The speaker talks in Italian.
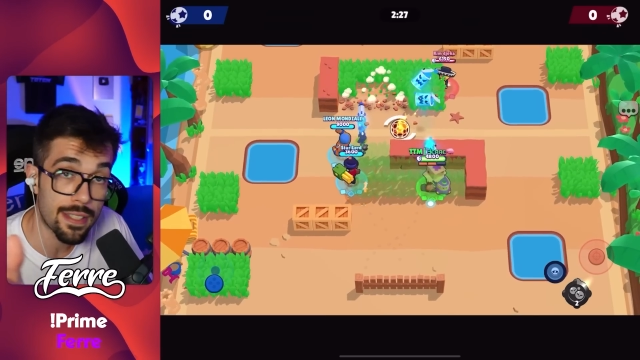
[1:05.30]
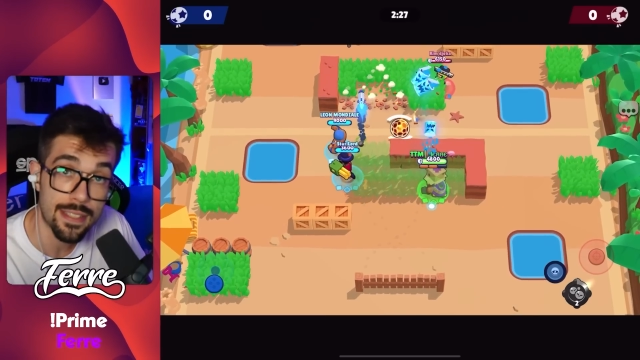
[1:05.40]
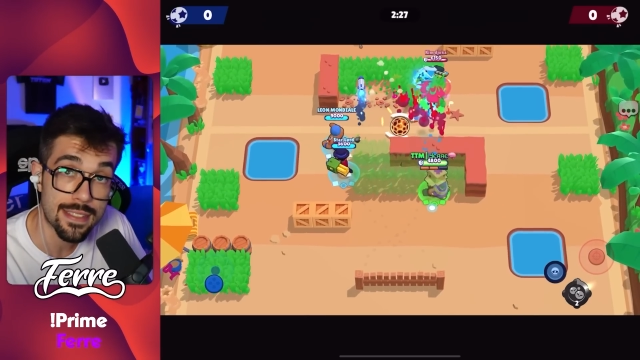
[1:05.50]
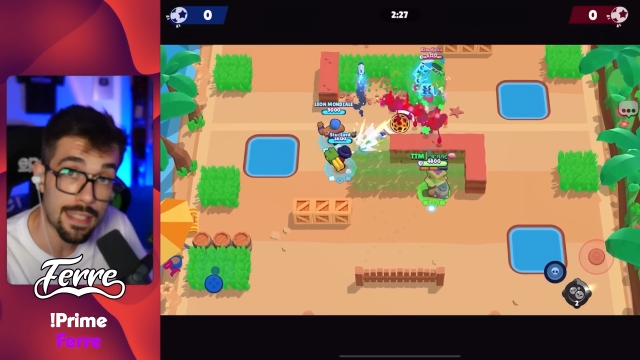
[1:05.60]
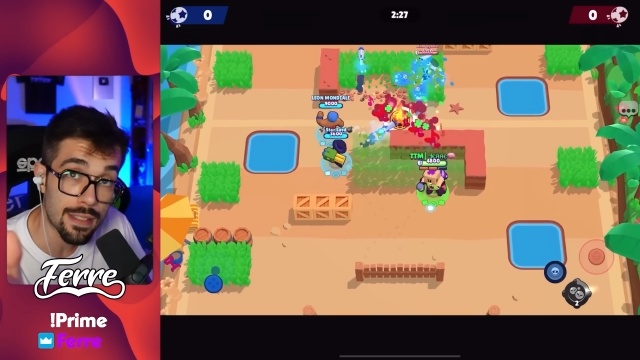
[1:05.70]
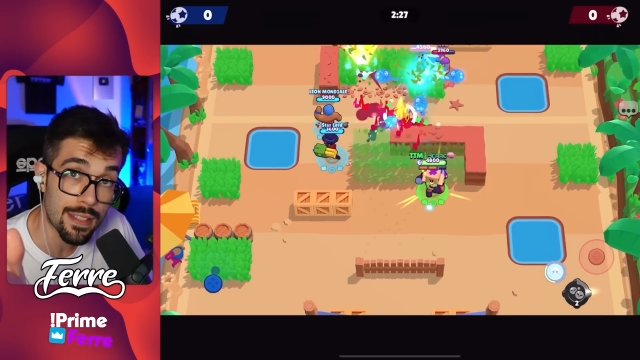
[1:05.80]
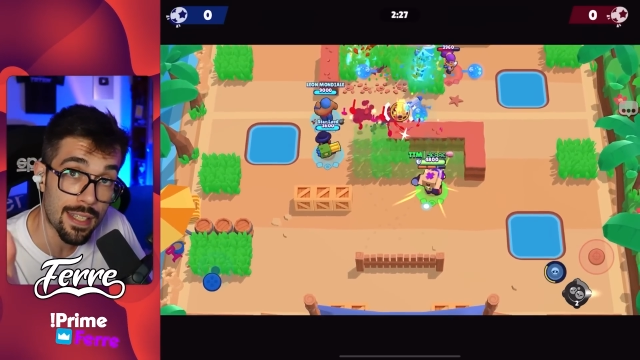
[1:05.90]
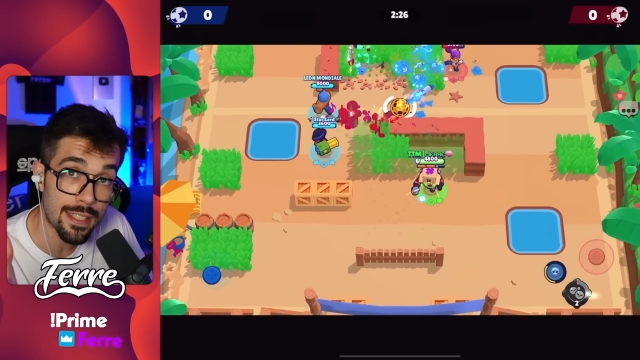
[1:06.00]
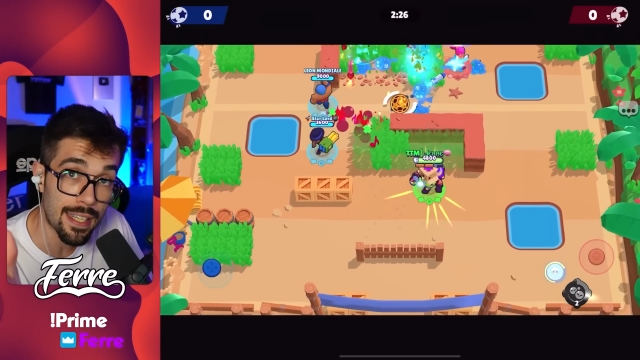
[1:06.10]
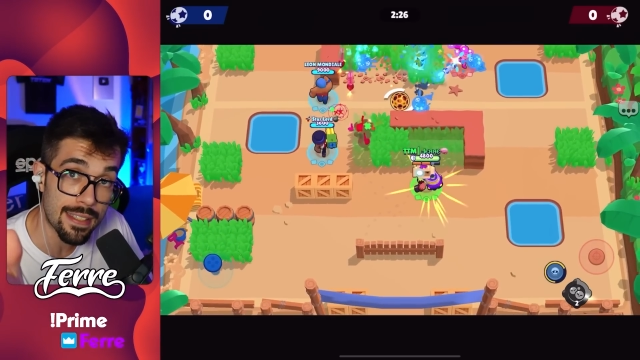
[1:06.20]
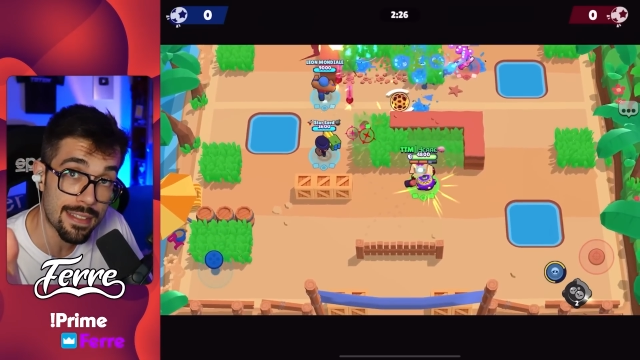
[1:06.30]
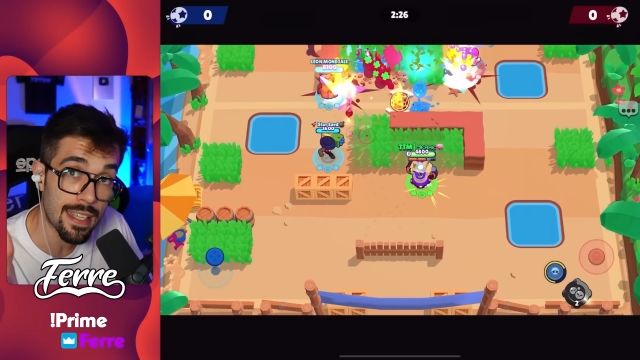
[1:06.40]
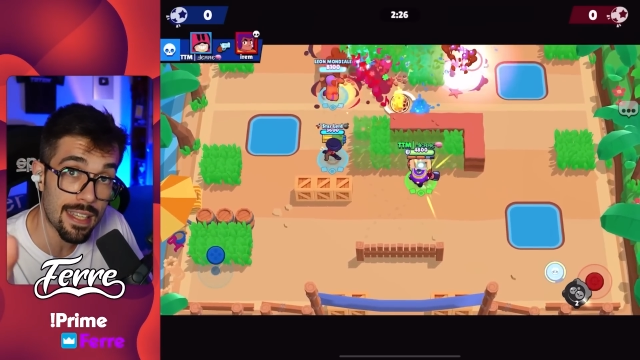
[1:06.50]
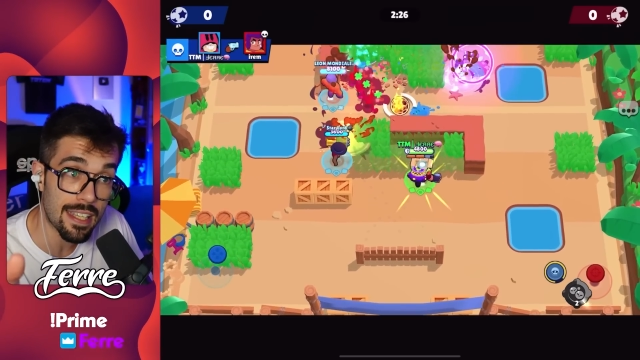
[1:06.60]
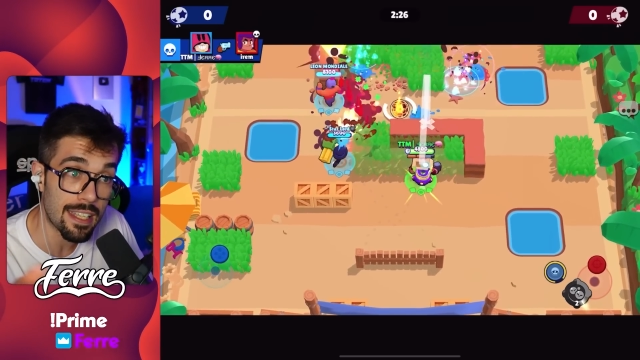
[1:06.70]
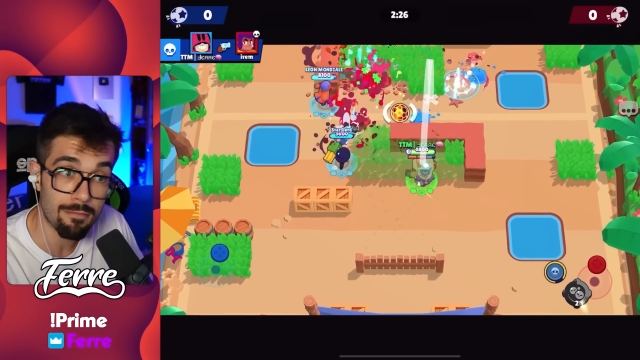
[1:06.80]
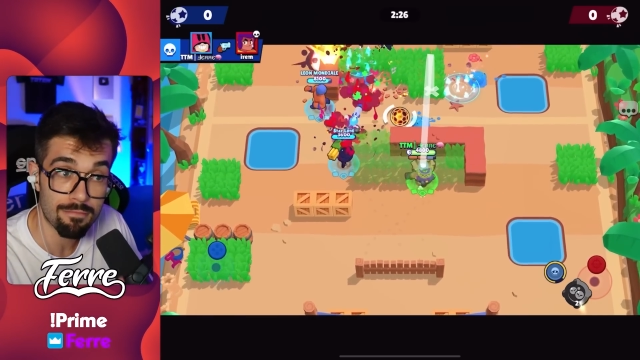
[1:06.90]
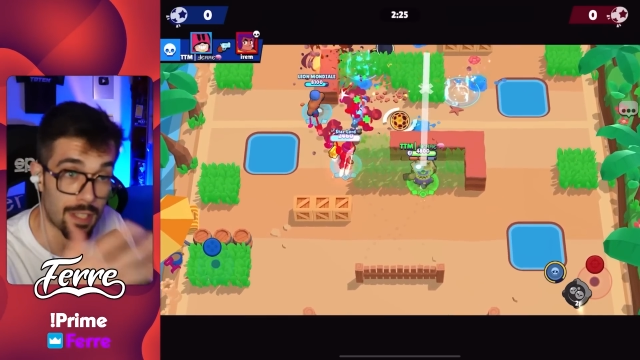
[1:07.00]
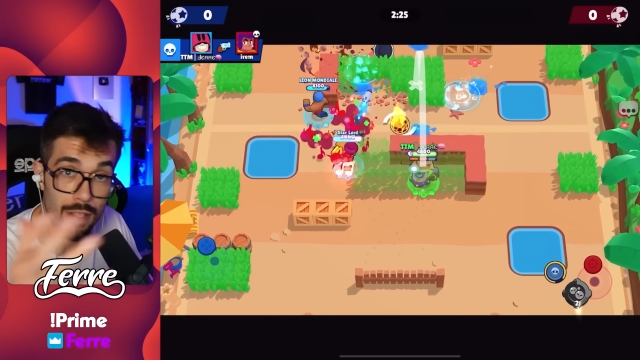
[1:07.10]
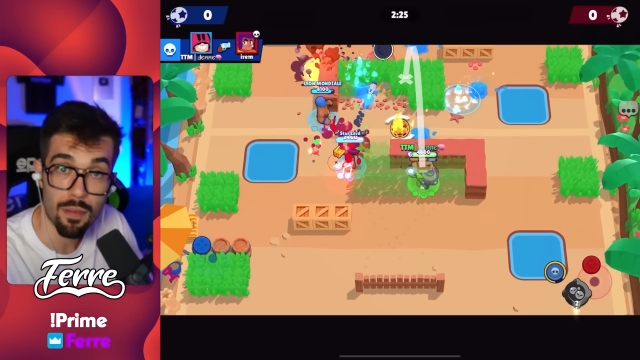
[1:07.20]
che c'è stata di recente e
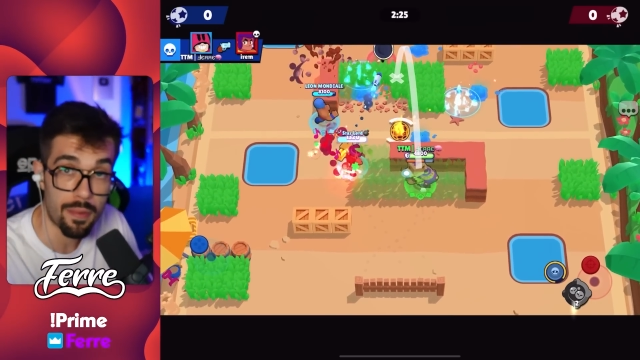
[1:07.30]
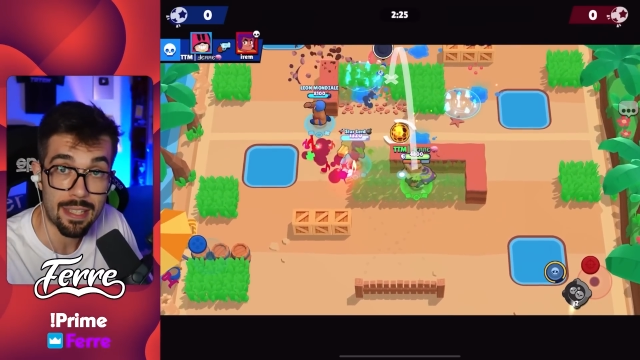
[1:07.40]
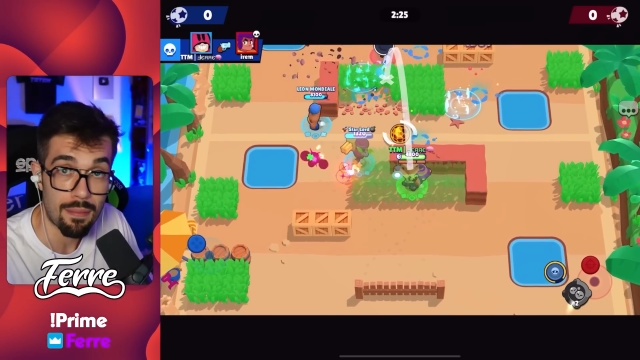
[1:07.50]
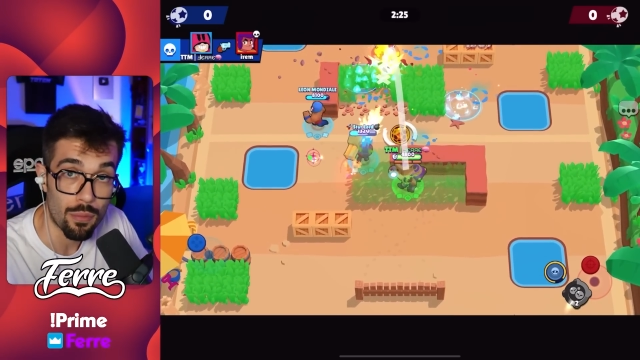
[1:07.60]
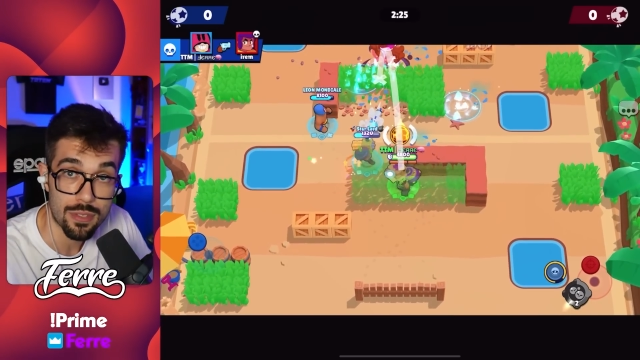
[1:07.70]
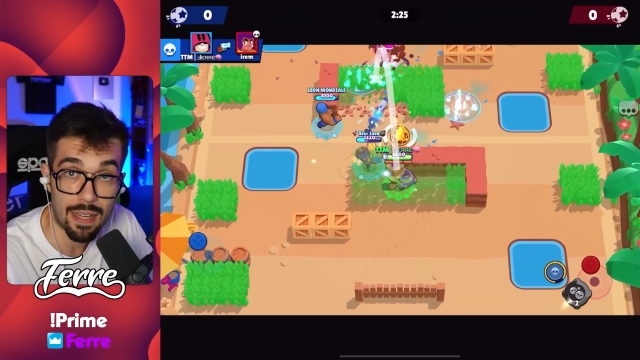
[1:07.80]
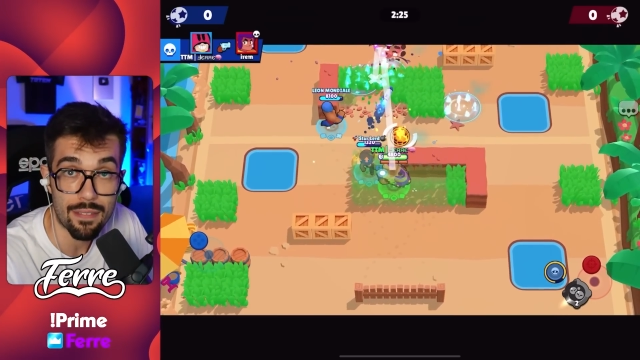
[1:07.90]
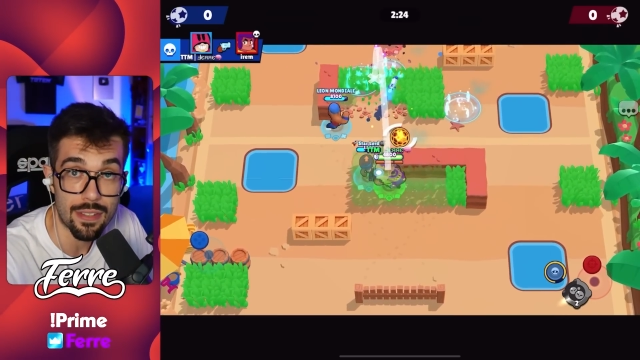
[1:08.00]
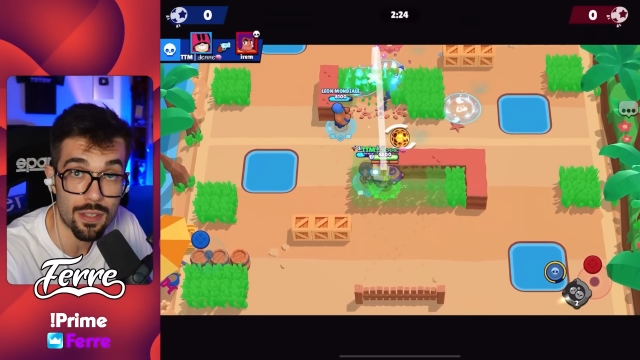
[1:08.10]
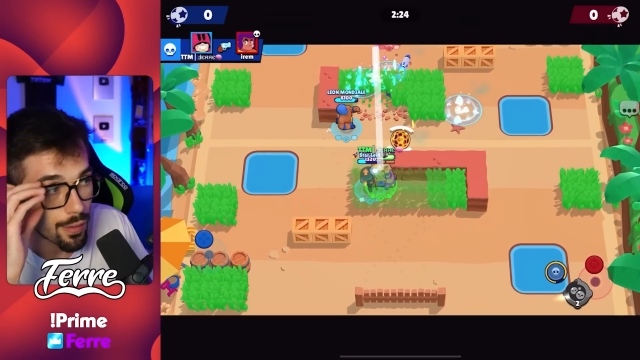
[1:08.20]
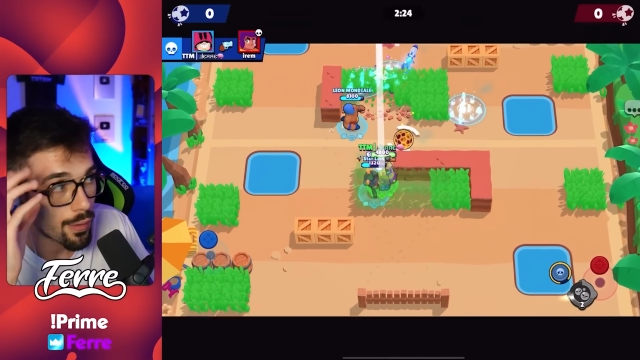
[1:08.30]
che ovviamente abbiamo stravinto.